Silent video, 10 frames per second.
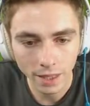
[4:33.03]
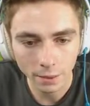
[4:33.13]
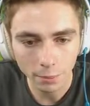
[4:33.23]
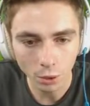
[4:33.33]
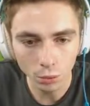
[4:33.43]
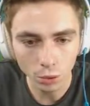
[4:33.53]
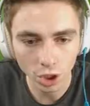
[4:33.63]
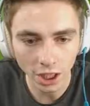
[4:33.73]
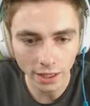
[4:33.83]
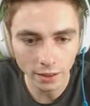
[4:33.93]
par où faut que
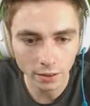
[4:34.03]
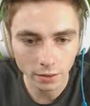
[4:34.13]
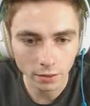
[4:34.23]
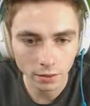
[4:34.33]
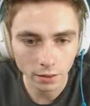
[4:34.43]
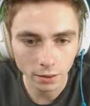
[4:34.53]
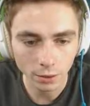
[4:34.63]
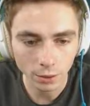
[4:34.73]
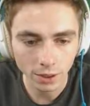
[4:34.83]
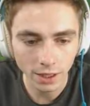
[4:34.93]
j'aille.
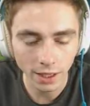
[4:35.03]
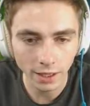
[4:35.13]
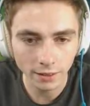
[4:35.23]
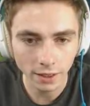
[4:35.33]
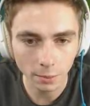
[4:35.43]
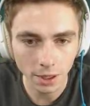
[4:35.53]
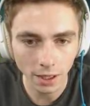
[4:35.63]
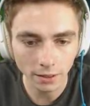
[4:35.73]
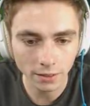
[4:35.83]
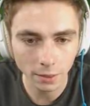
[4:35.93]
Ok, très bien.
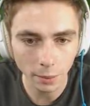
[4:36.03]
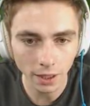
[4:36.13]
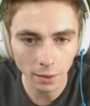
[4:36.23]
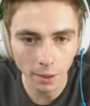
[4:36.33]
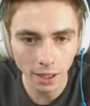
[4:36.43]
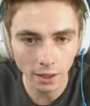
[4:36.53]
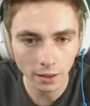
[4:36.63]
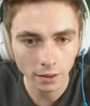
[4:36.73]
C'est par là-bas.